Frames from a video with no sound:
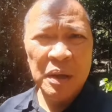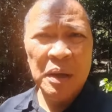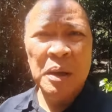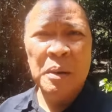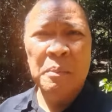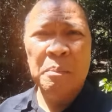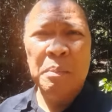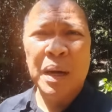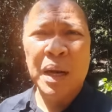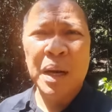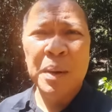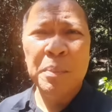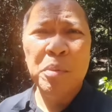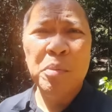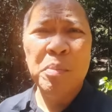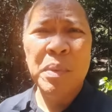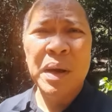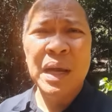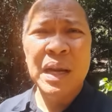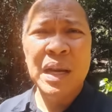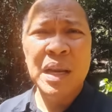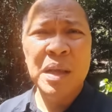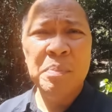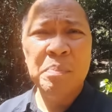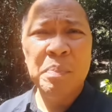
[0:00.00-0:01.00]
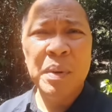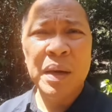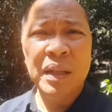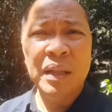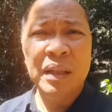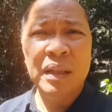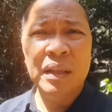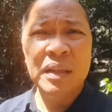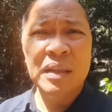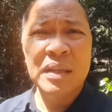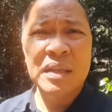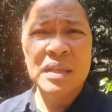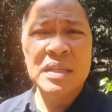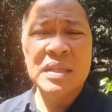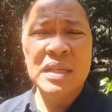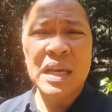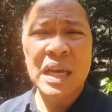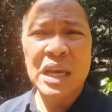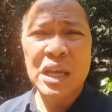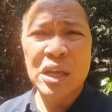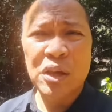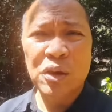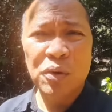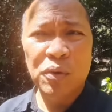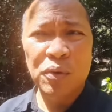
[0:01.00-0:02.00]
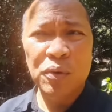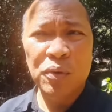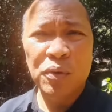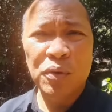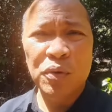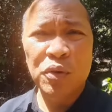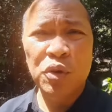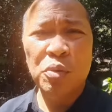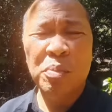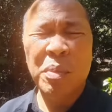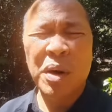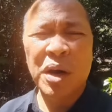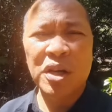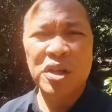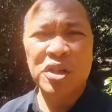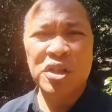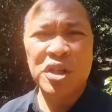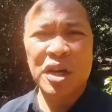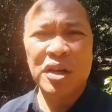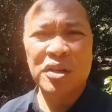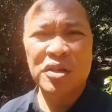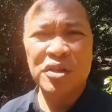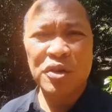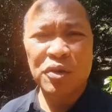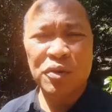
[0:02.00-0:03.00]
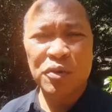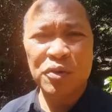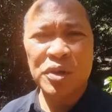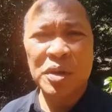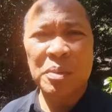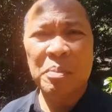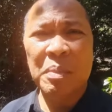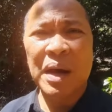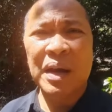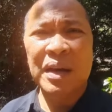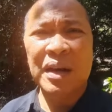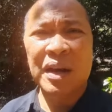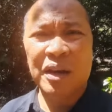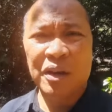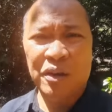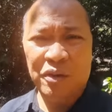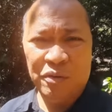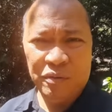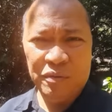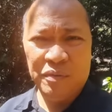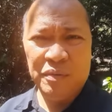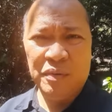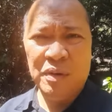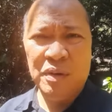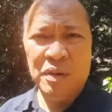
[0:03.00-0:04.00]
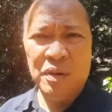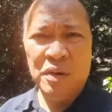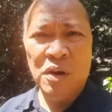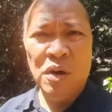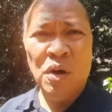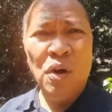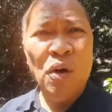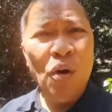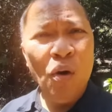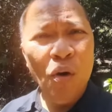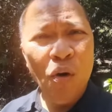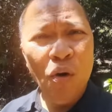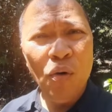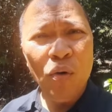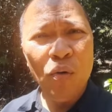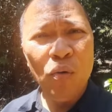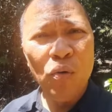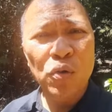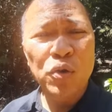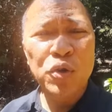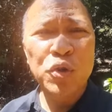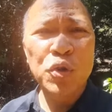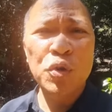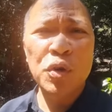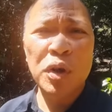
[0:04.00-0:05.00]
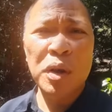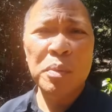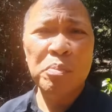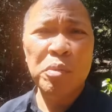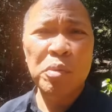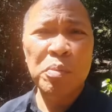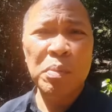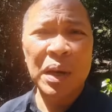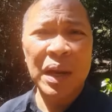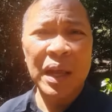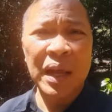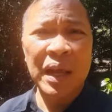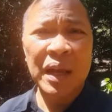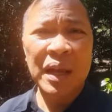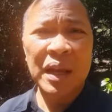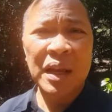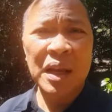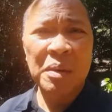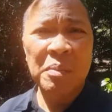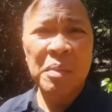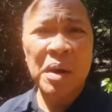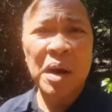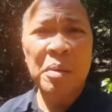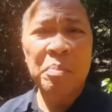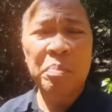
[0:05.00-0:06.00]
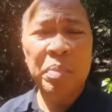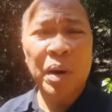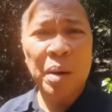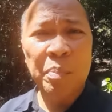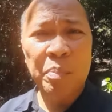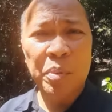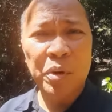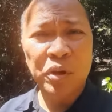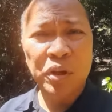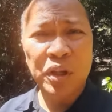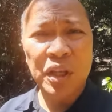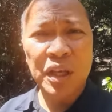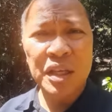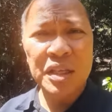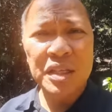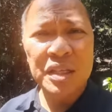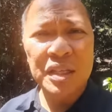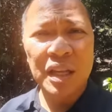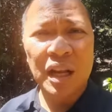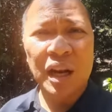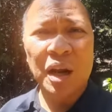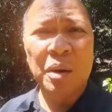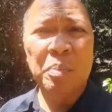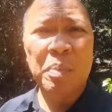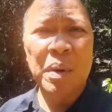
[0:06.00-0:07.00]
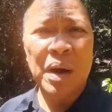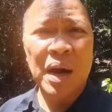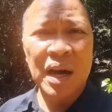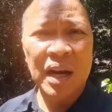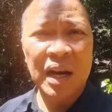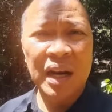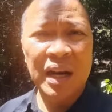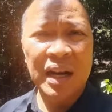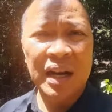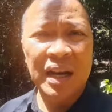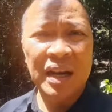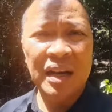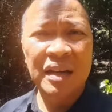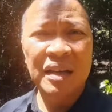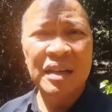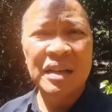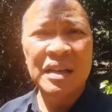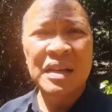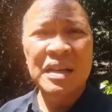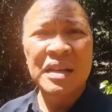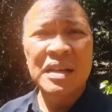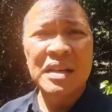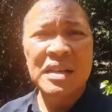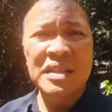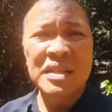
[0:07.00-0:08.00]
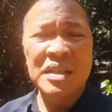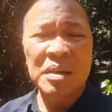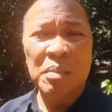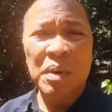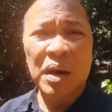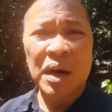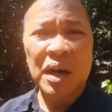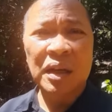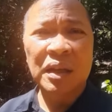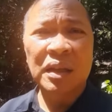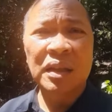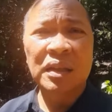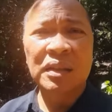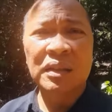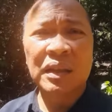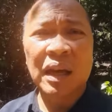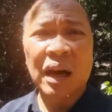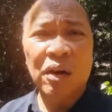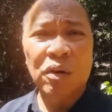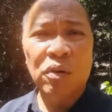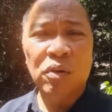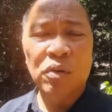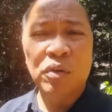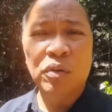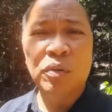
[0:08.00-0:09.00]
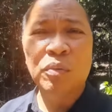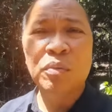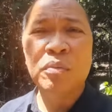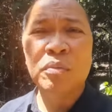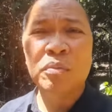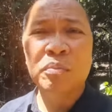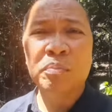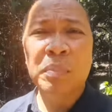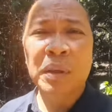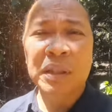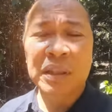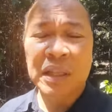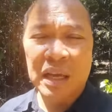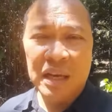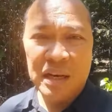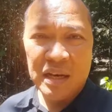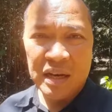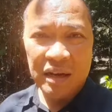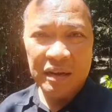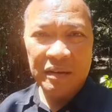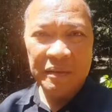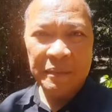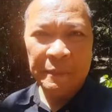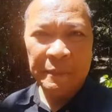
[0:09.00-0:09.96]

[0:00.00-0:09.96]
para po mailipat sa inyo yung mga shares nyo sa manang iyon. O kung gusto nyo rin bumili ng mga properties na nakapangalan na sa mga taong patay na.